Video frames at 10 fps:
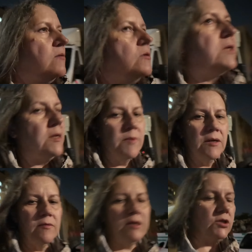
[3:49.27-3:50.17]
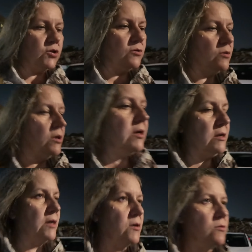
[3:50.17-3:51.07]
Вот она мне говорит, что
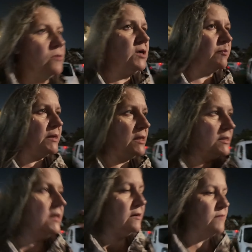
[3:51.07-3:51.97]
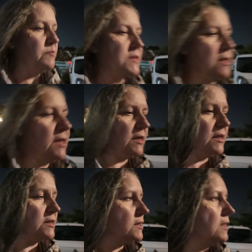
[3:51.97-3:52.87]
я говорю, капли нельзя там выписать для
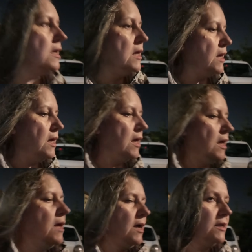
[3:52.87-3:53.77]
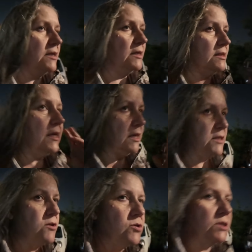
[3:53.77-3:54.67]
глаз. Она говорит,
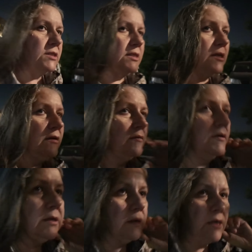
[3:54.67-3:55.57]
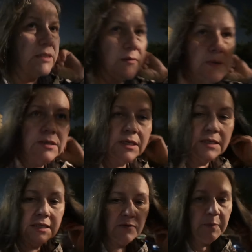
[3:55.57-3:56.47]
такие сложности, вы хотя бы
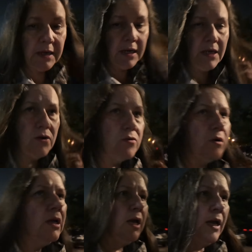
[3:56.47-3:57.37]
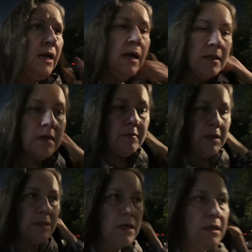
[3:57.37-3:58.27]
сходите в поликлинику, там
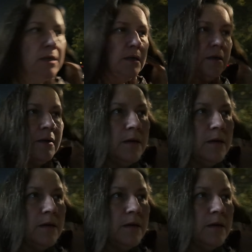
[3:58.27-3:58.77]
несколько